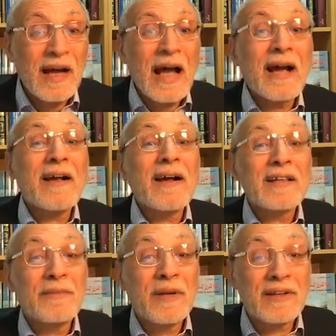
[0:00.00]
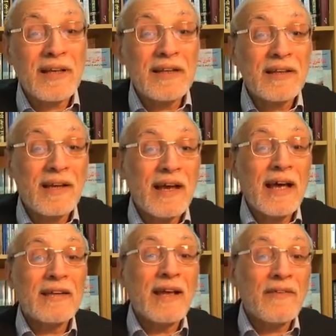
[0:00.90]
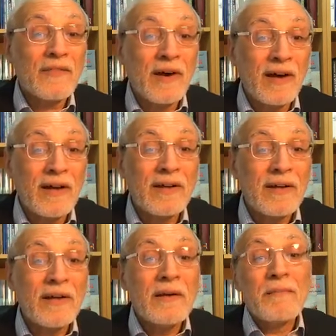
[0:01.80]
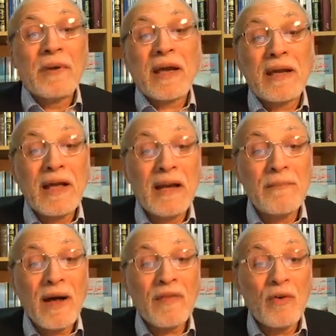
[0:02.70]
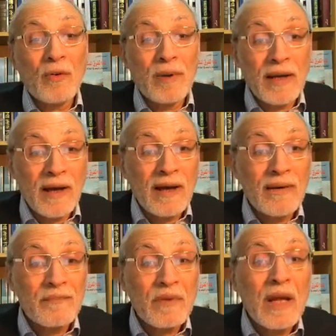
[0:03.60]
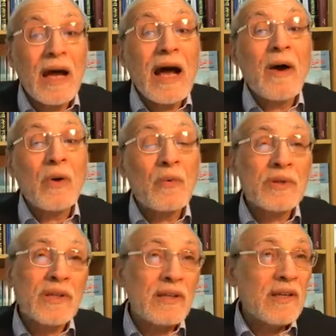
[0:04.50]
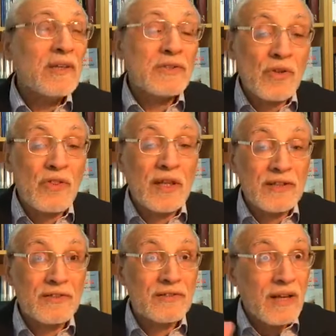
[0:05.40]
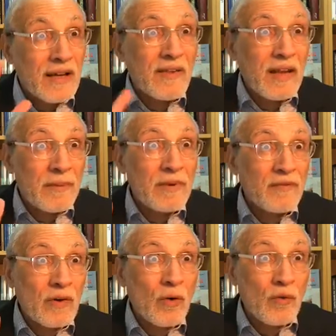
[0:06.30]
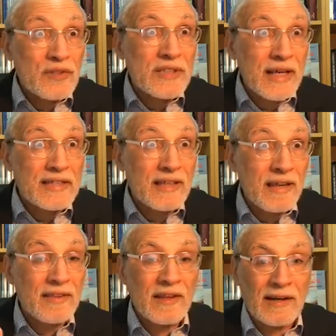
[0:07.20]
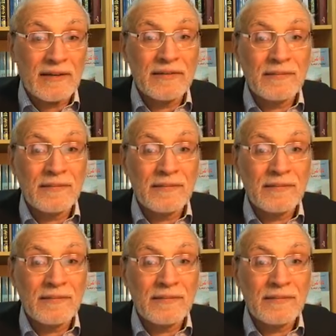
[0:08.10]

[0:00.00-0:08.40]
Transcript: حققت بريطانيا أهدافها من خلال بعض العملاء أو الوطنيين السذج الذين لم يفقهوا في السياسة كثيرا